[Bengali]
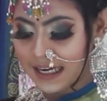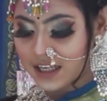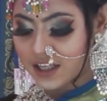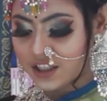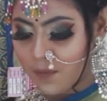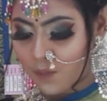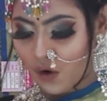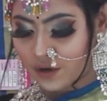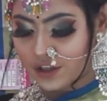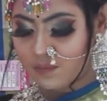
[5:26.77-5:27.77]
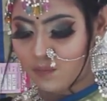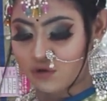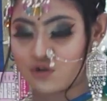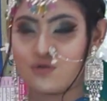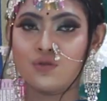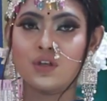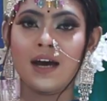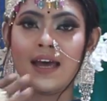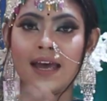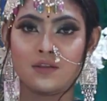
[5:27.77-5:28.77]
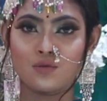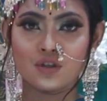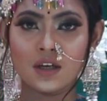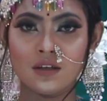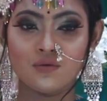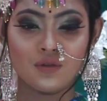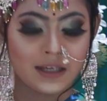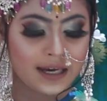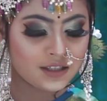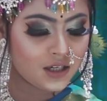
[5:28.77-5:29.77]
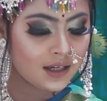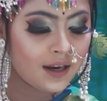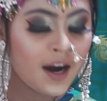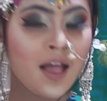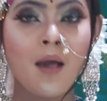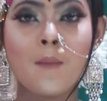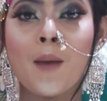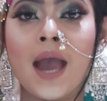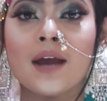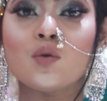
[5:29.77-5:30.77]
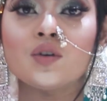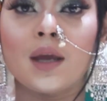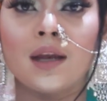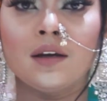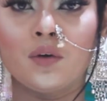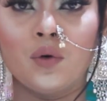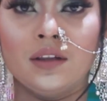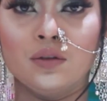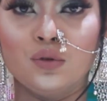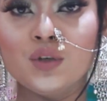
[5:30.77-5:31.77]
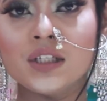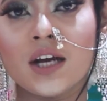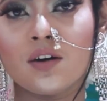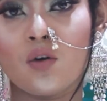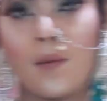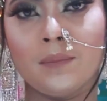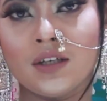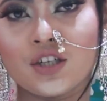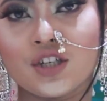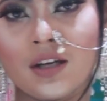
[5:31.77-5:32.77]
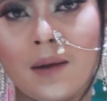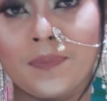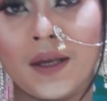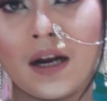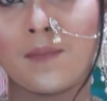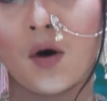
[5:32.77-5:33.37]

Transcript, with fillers: এটার যে বডির পোর্শনটা এতটা ইউনিক একটা কালার প্যারোট অ্যান্ড গ্রিন দুইটার কম্বিনেশনে আপনারা